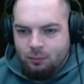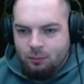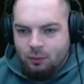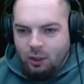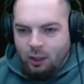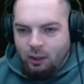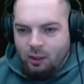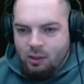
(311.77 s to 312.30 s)

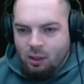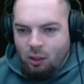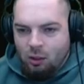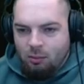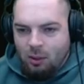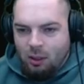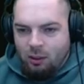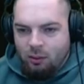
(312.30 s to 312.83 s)
Da hinten ist auch
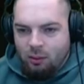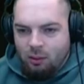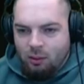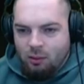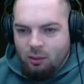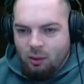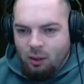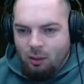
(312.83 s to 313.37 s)
nochmal
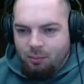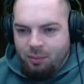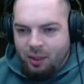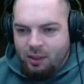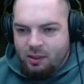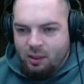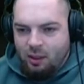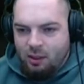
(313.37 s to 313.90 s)
ein ähm,
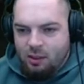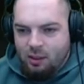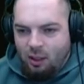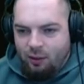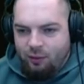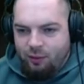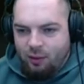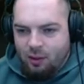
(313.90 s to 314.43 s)

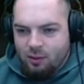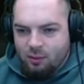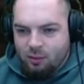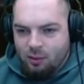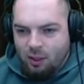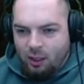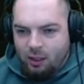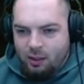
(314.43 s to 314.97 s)
PC-Scuff, also
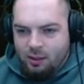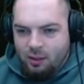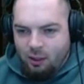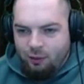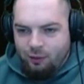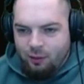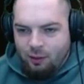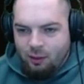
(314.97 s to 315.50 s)
ein KI-Scuff.